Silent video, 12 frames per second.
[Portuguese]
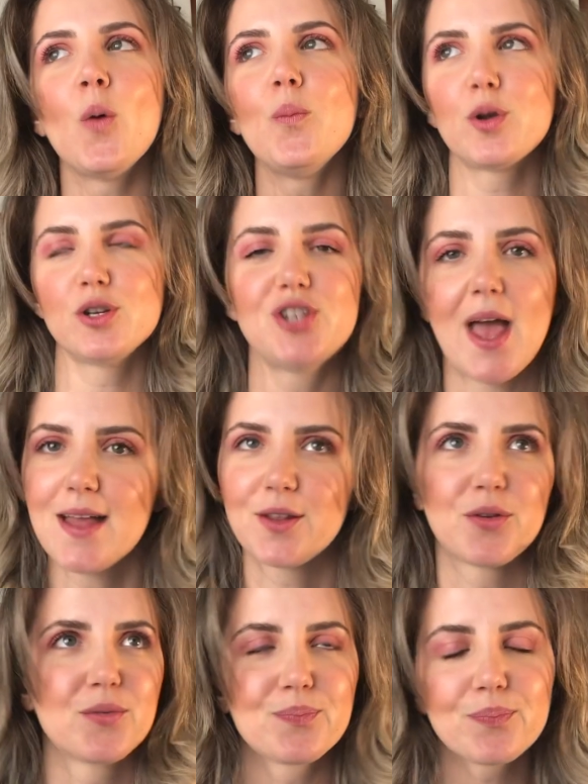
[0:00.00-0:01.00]

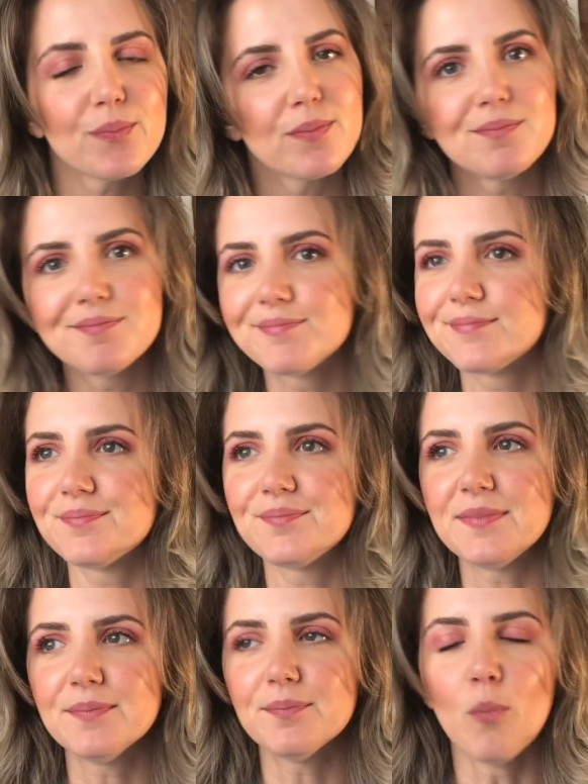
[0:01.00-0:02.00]
projeto
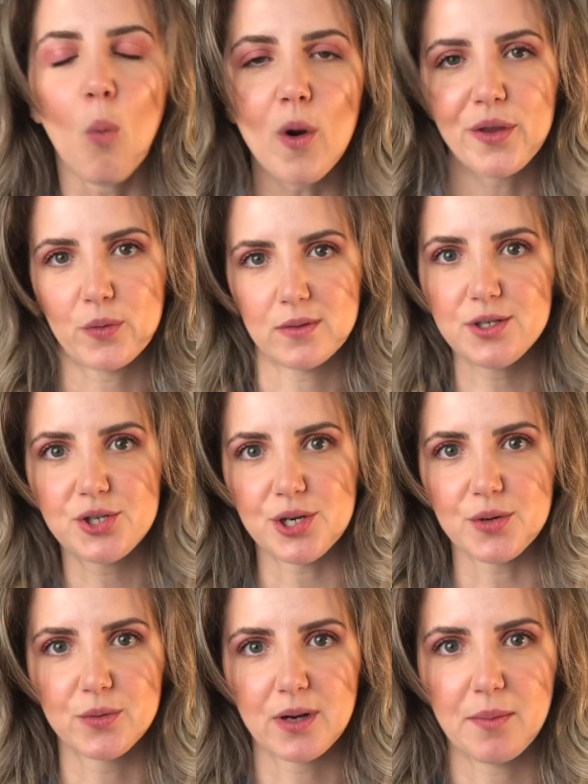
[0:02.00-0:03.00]
muito
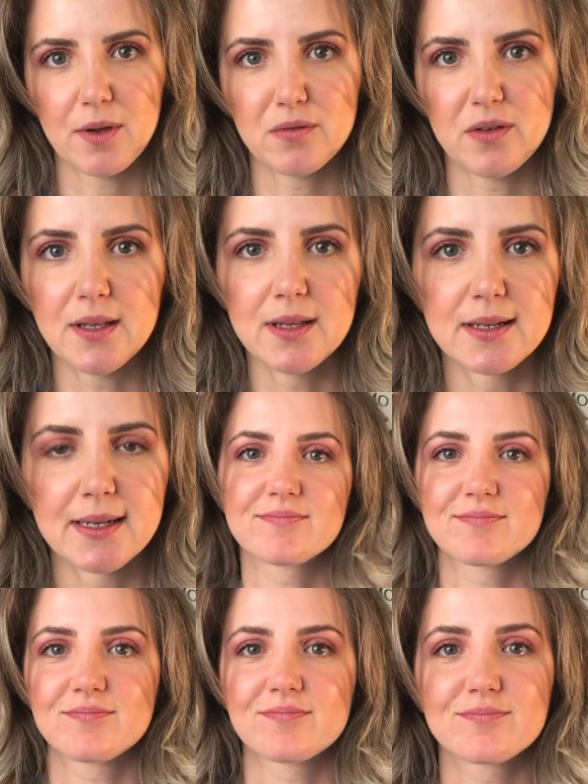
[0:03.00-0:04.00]
antigo na minha vida, né?
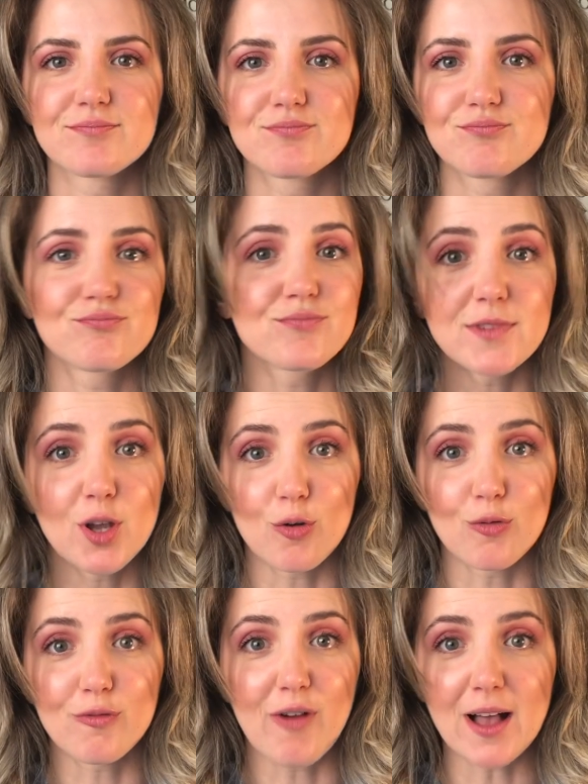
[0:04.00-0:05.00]
E eu
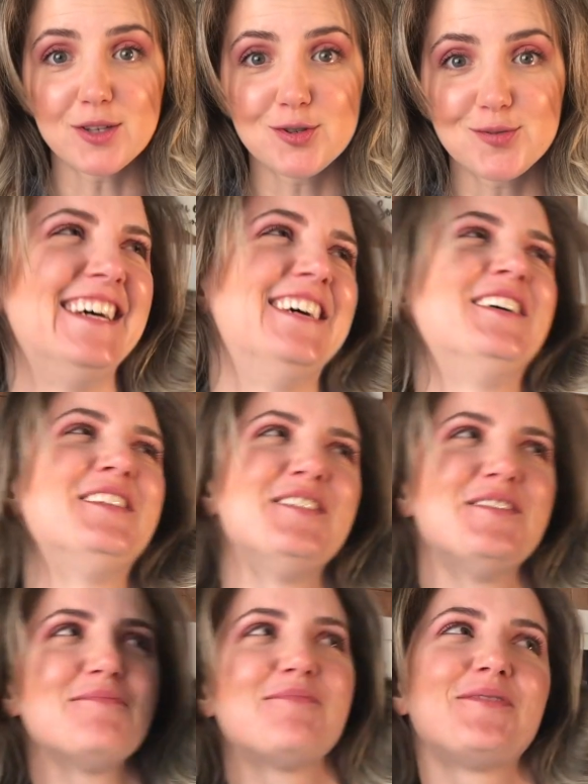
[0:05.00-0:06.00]
não faço.
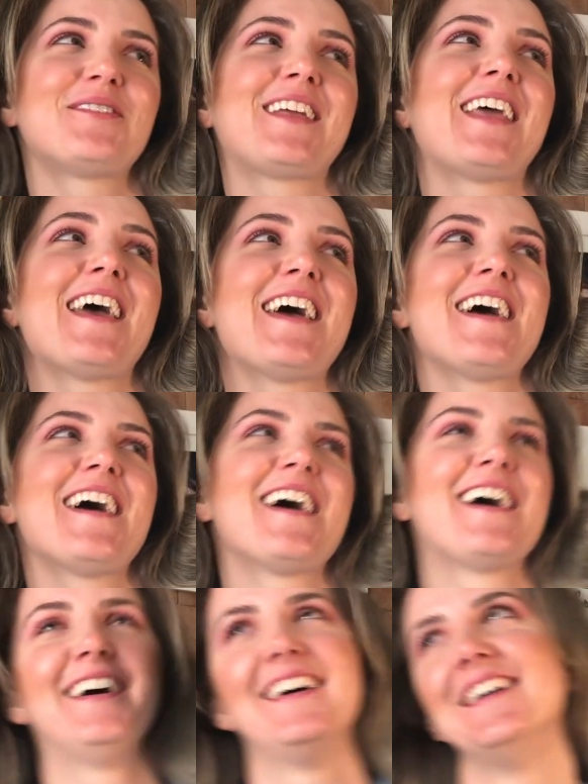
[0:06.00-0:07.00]
Por
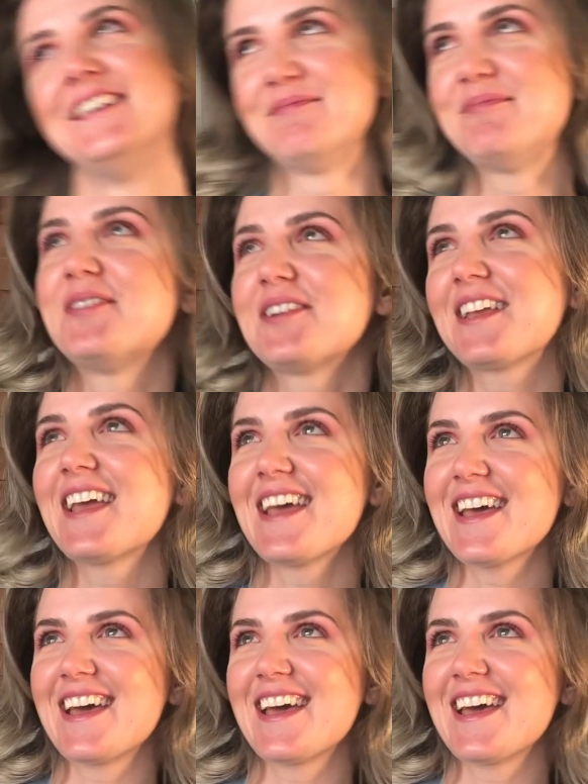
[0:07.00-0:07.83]
quê? Por quê?